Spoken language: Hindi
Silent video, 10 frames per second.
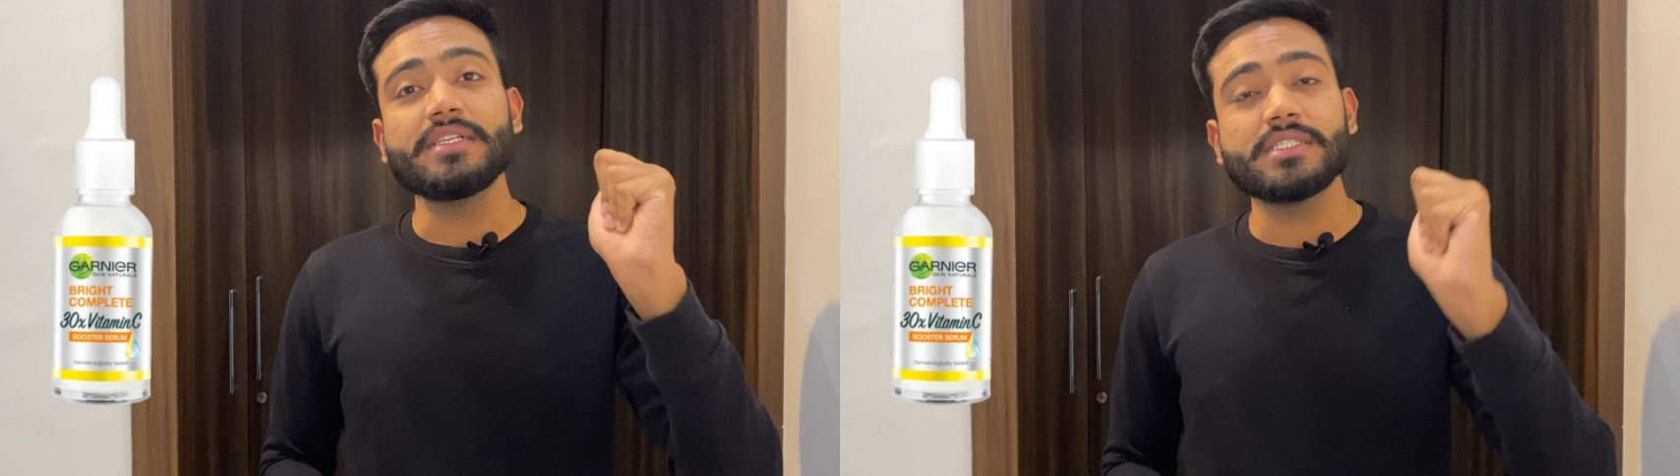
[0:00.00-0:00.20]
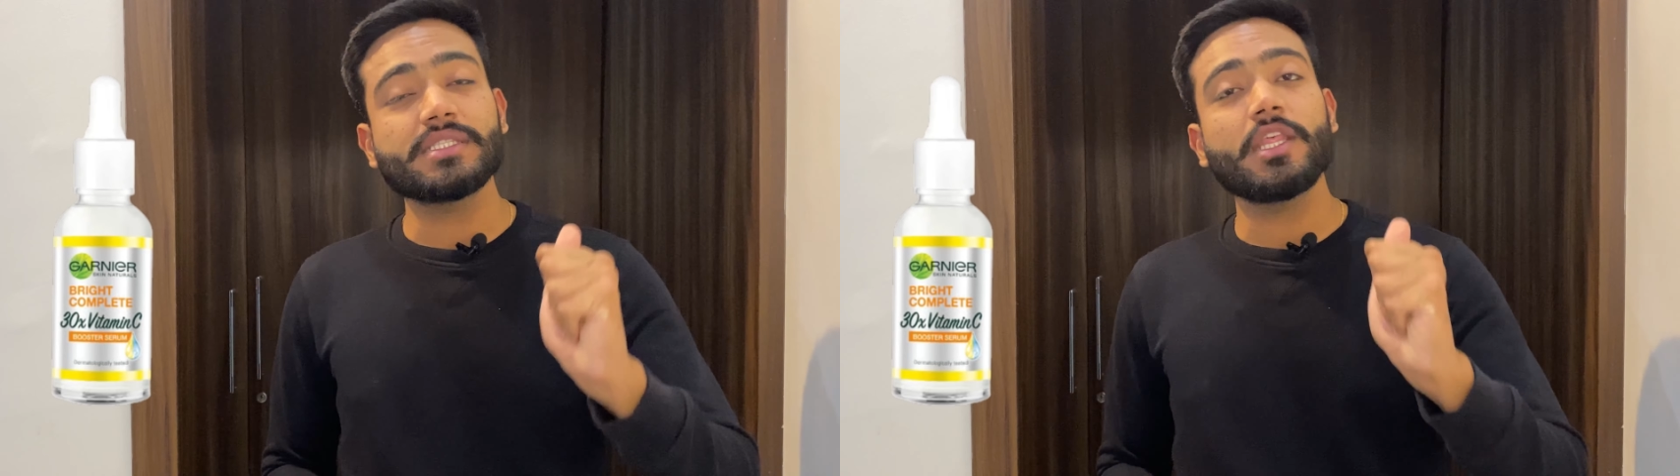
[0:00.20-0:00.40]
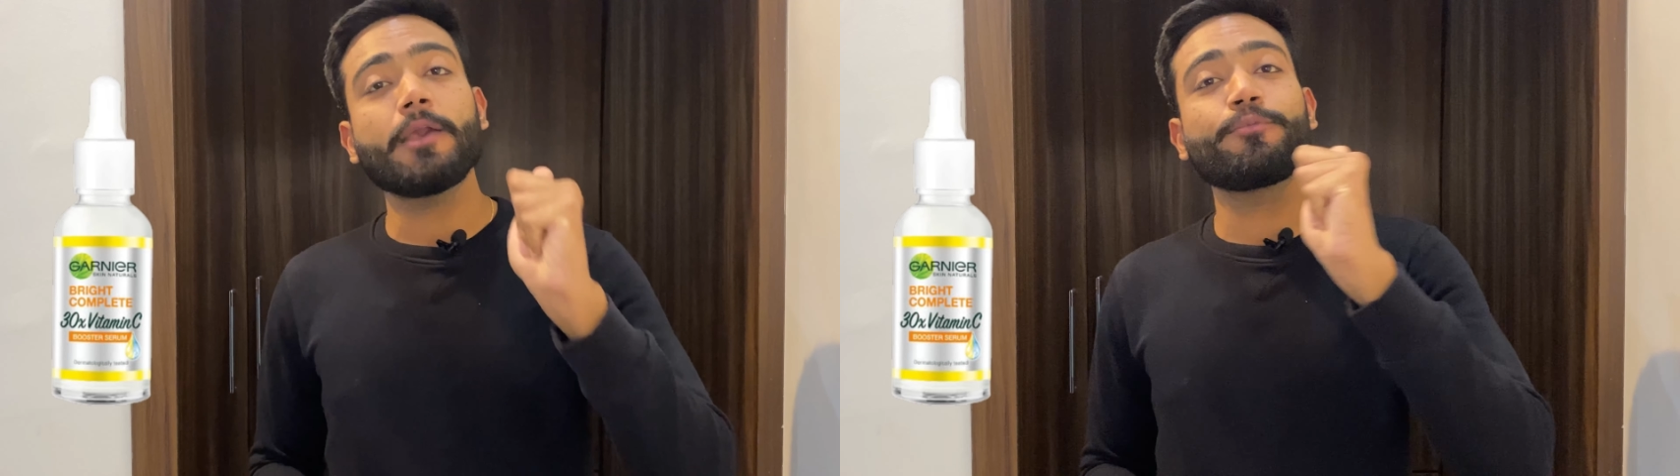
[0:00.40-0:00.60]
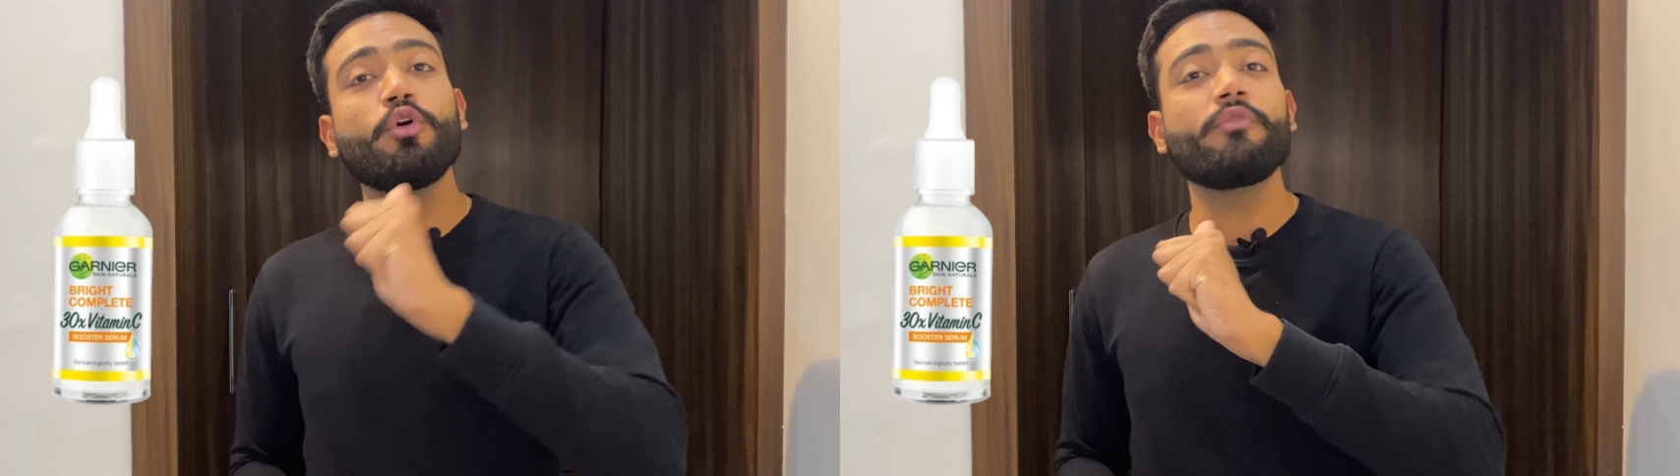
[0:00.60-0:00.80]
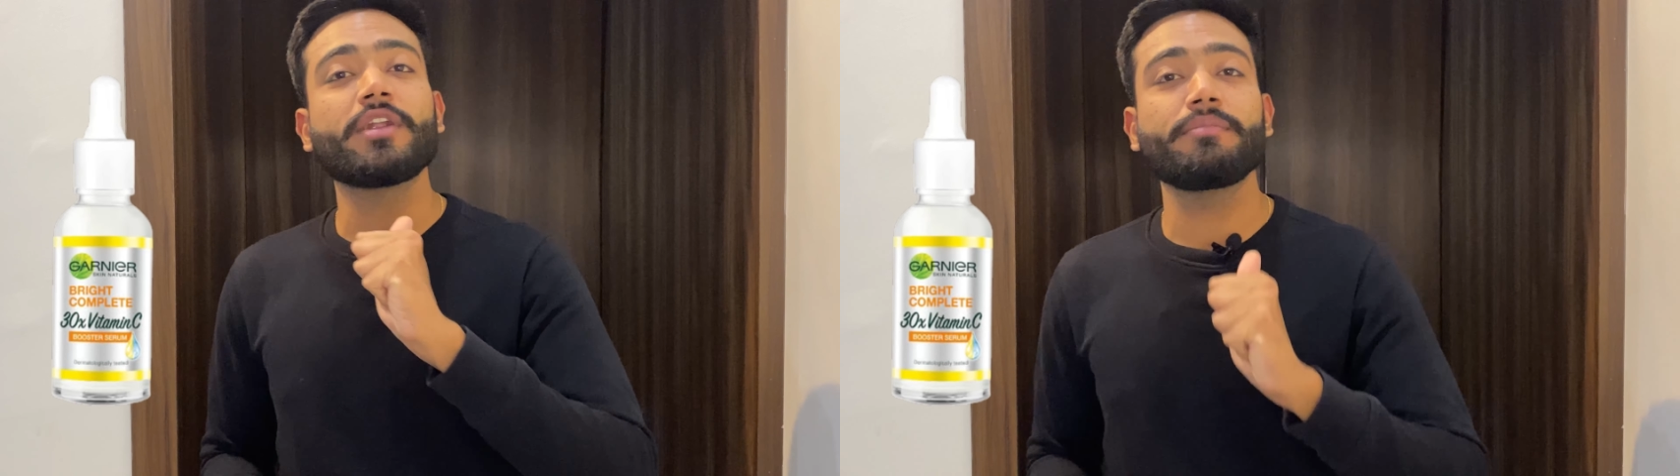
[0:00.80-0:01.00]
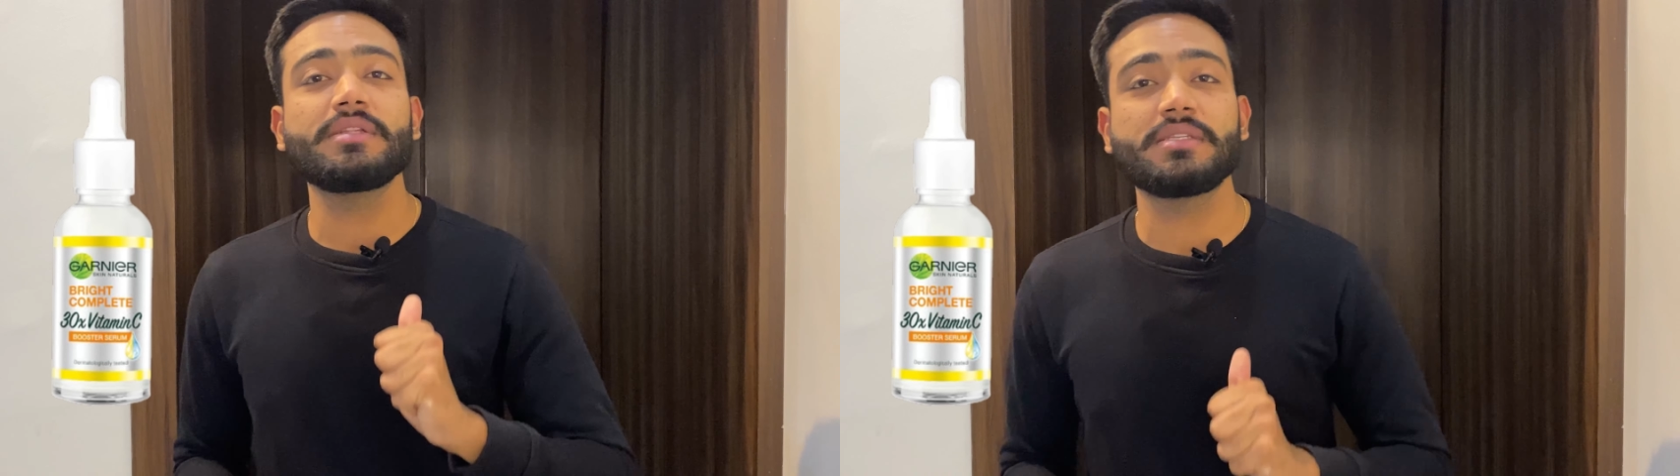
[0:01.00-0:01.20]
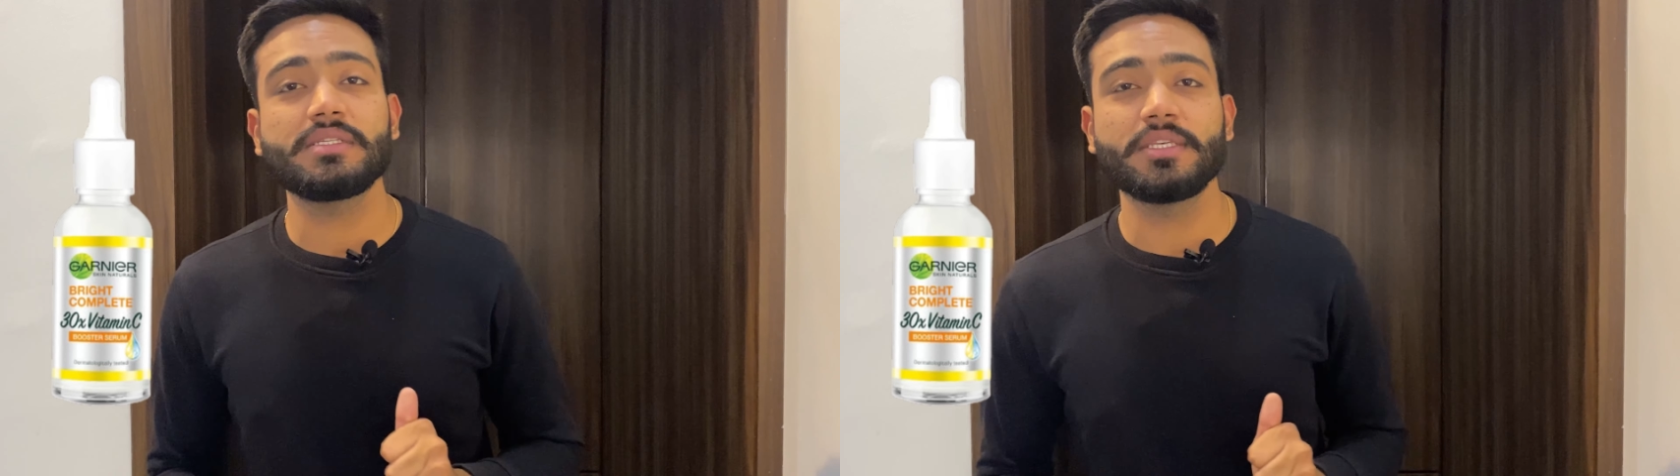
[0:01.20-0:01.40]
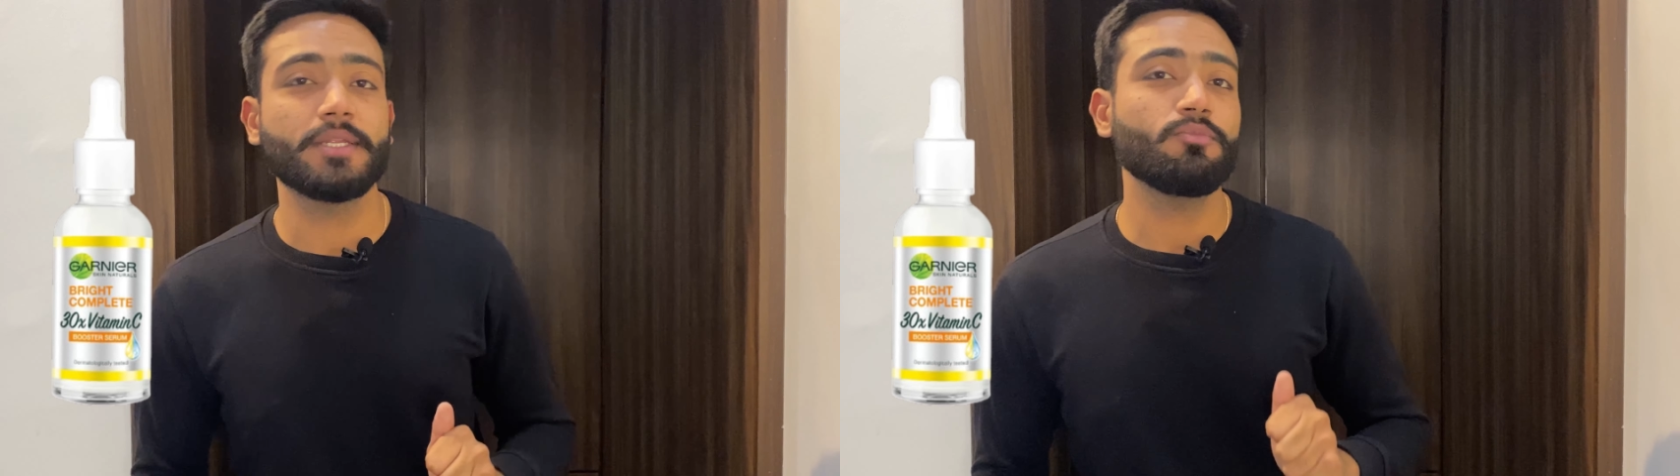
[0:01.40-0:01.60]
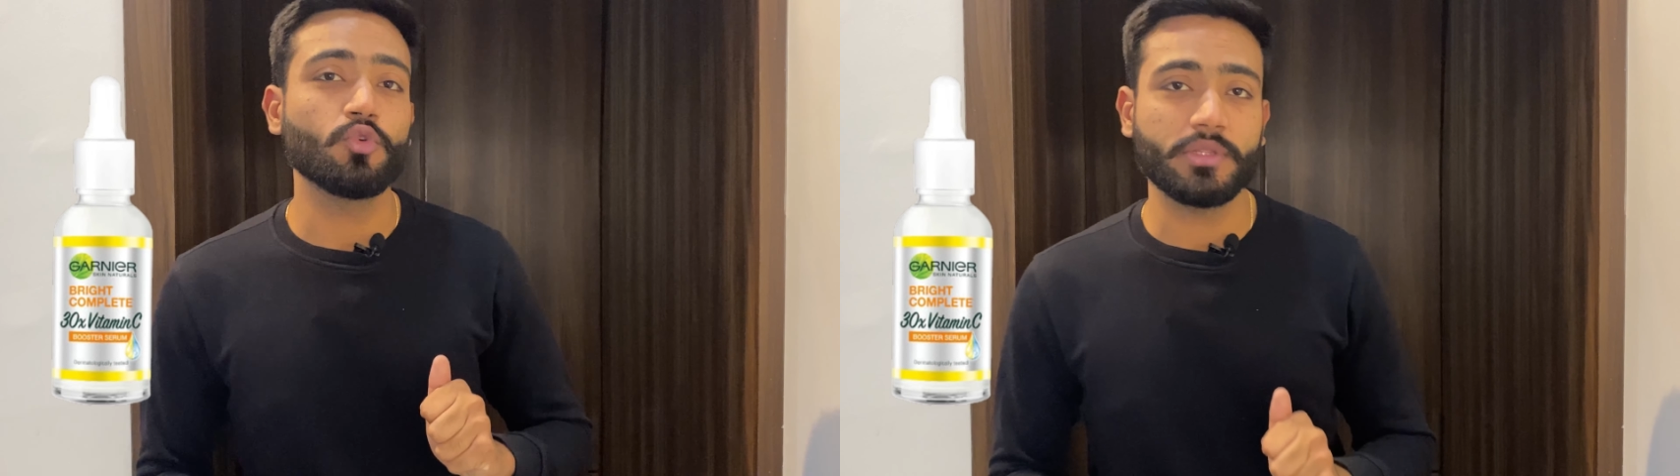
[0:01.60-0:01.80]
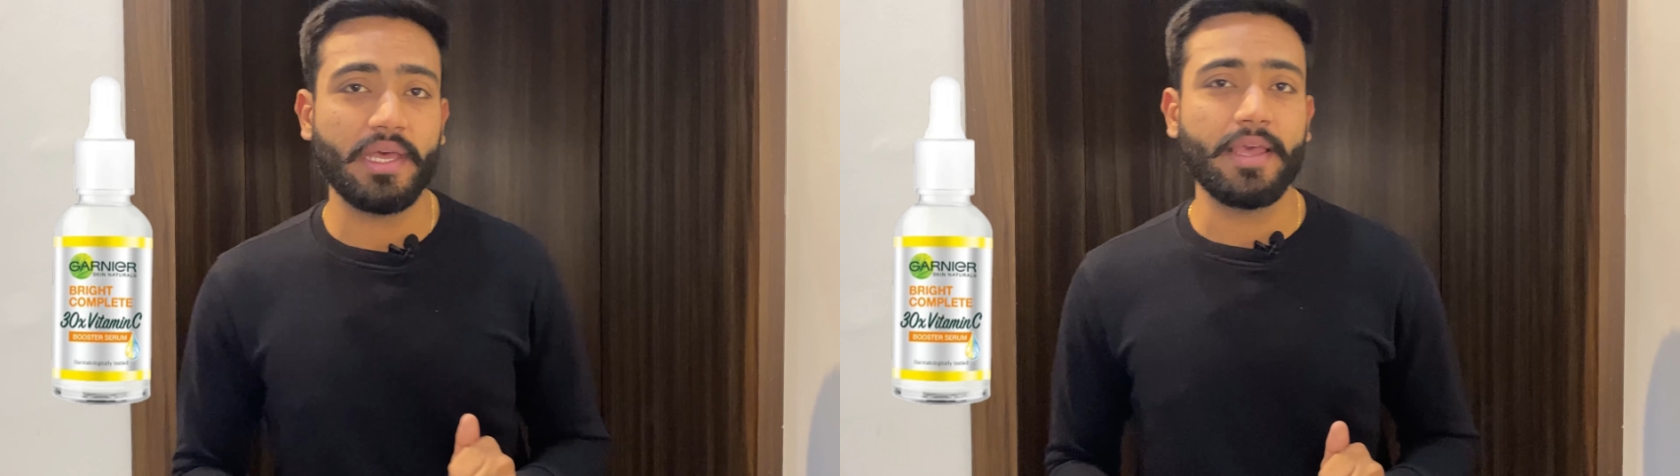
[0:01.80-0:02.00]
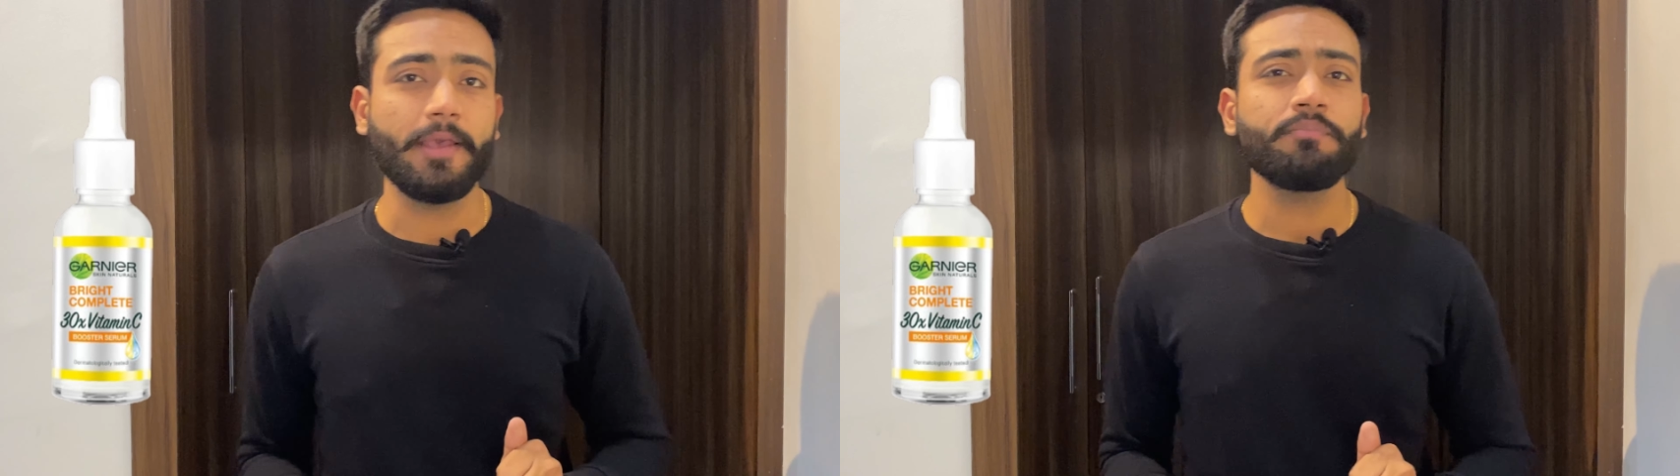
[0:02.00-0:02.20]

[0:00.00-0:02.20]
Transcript: जितना एक प्योर विटामिन सी सिरम होता है